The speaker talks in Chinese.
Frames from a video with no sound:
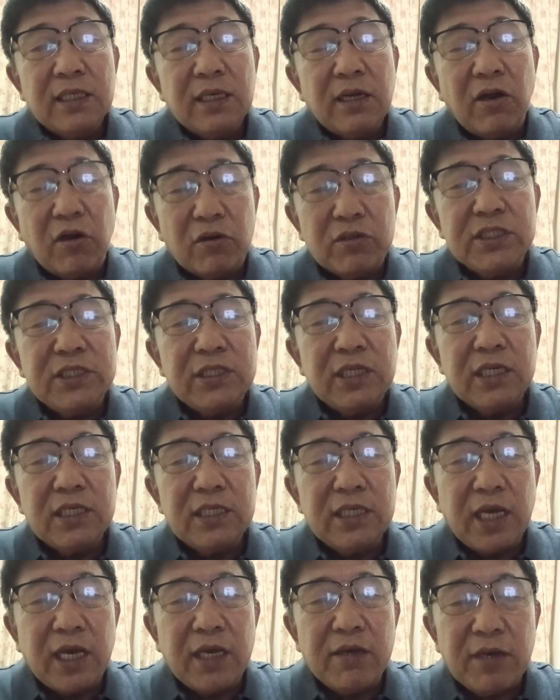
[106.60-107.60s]
好的相
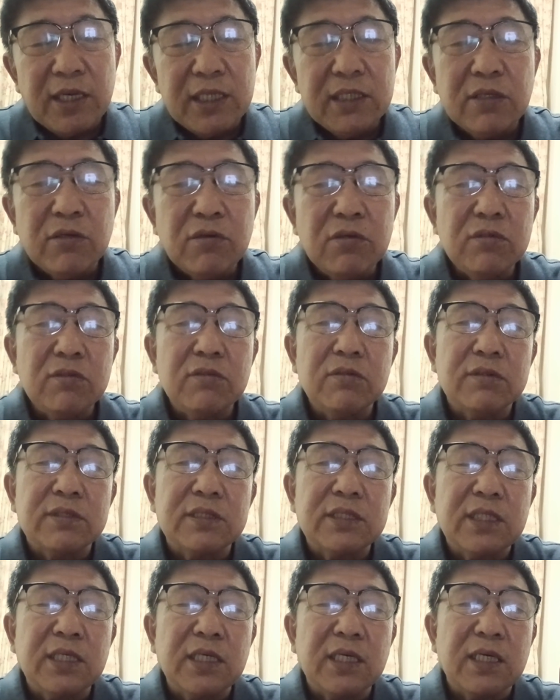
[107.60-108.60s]
声演员，以后
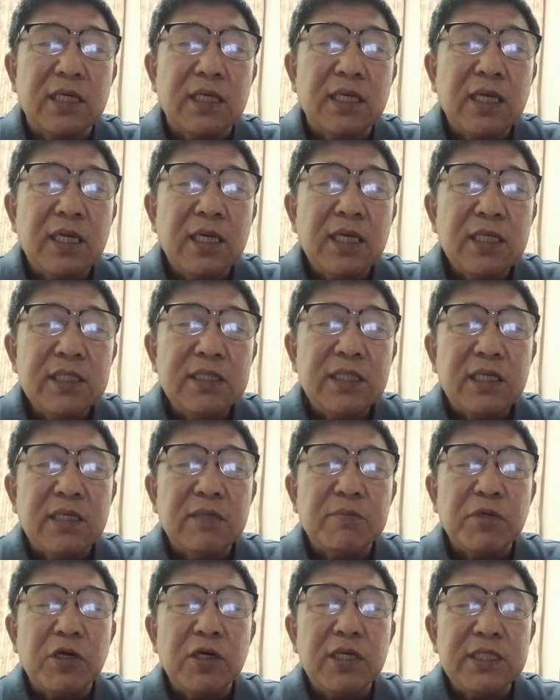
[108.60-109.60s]
是个相
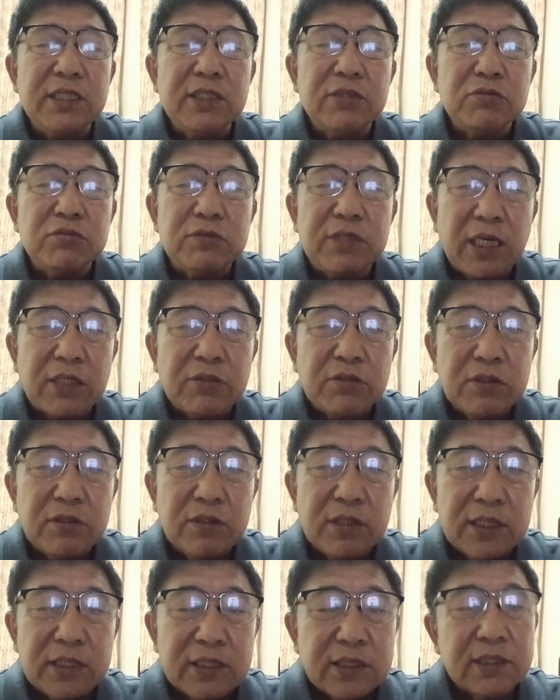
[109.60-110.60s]
声表演艺术家，最
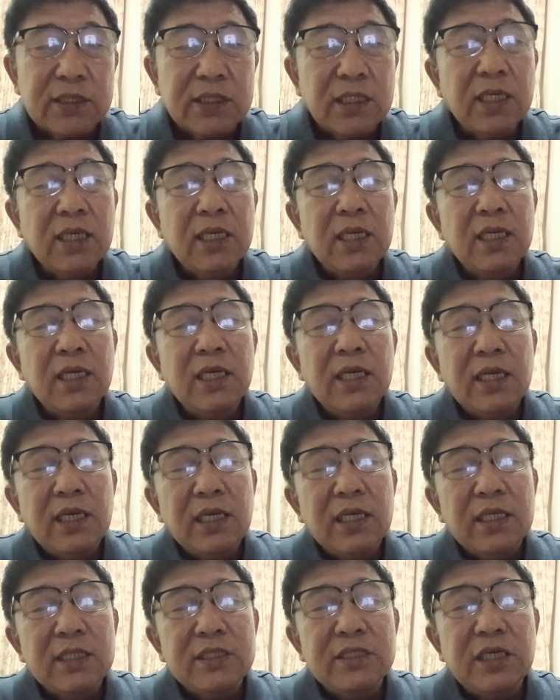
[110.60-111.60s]
后是
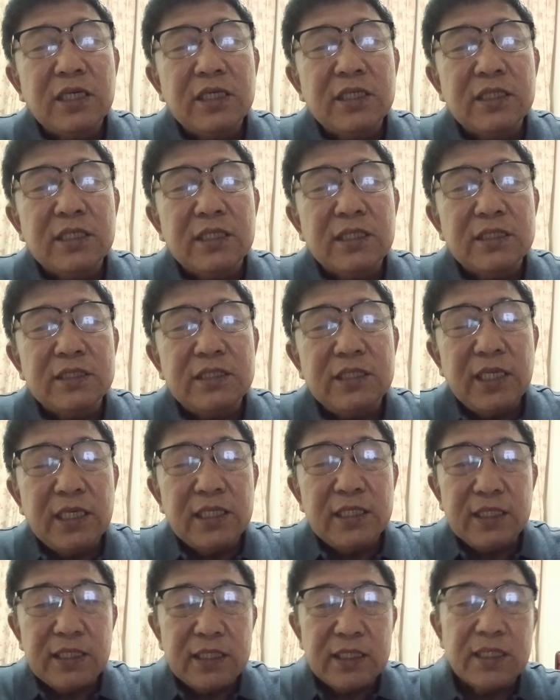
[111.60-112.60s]
相声
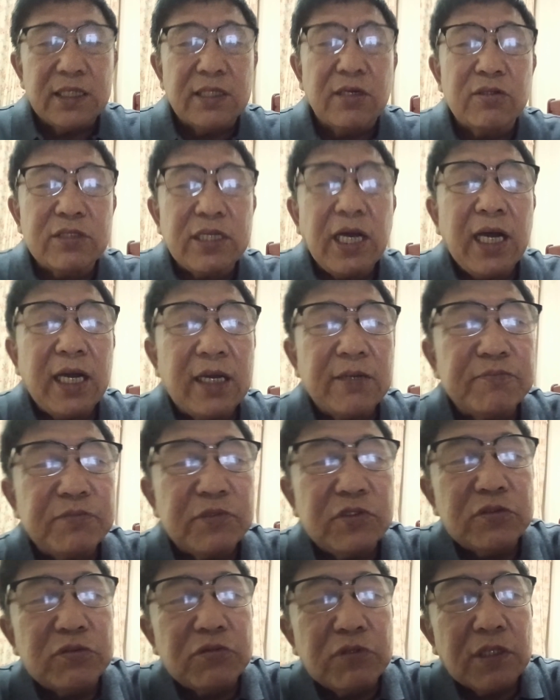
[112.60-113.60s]
界的老大，
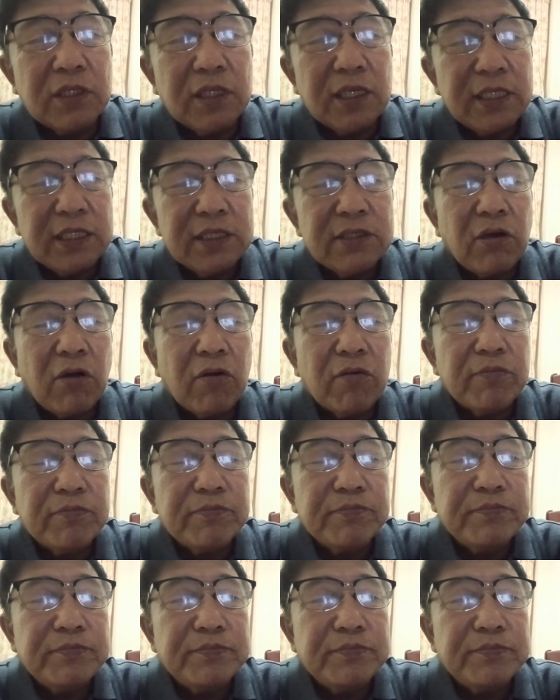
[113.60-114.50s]
就说领导。